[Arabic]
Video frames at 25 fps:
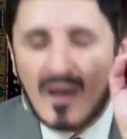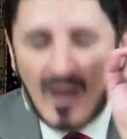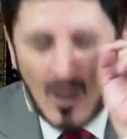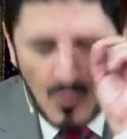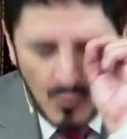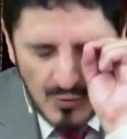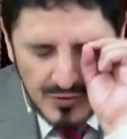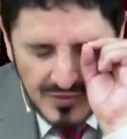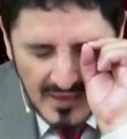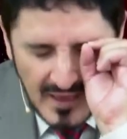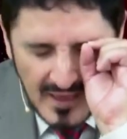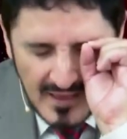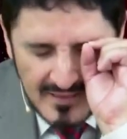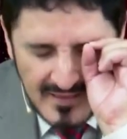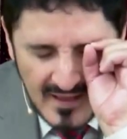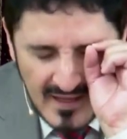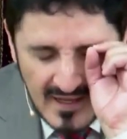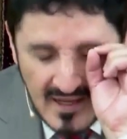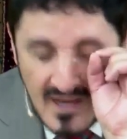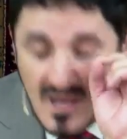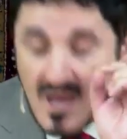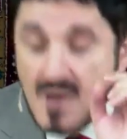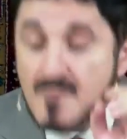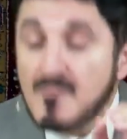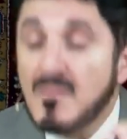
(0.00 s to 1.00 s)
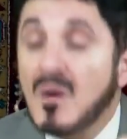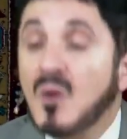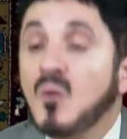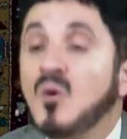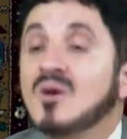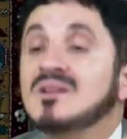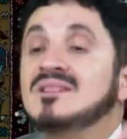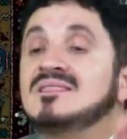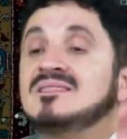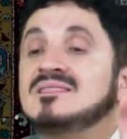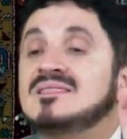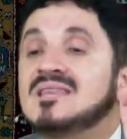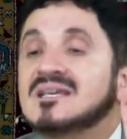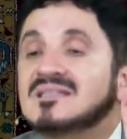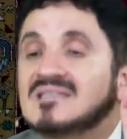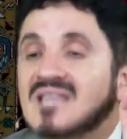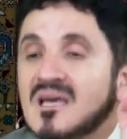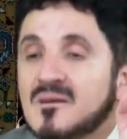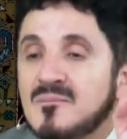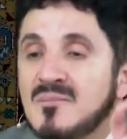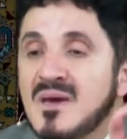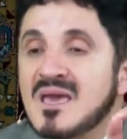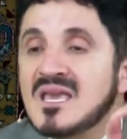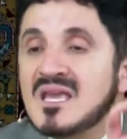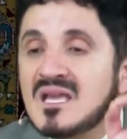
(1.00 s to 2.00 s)
أوثانا مودة
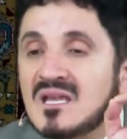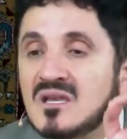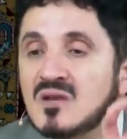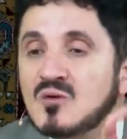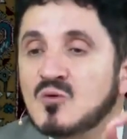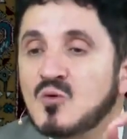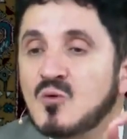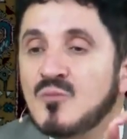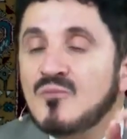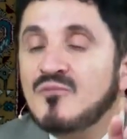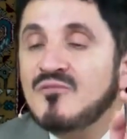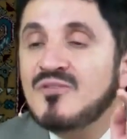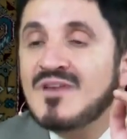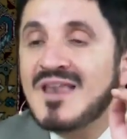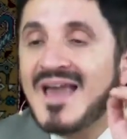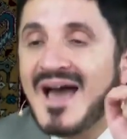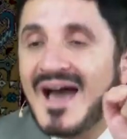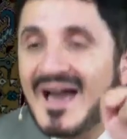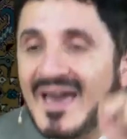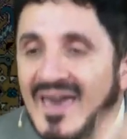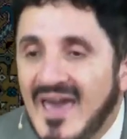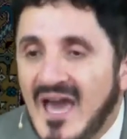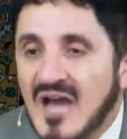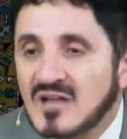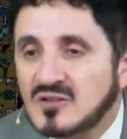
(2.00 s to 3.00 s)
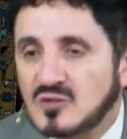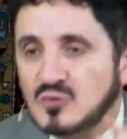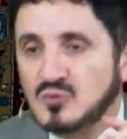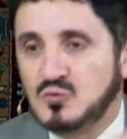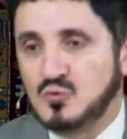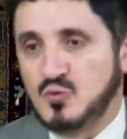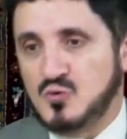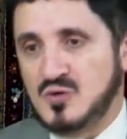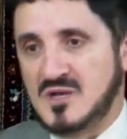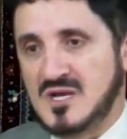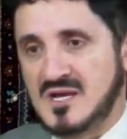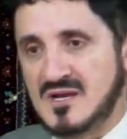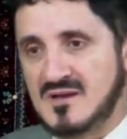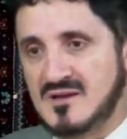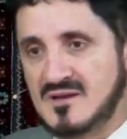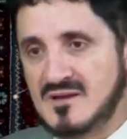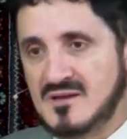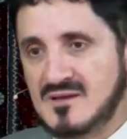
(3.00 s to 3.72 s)
بينكم في الحياة الدنيا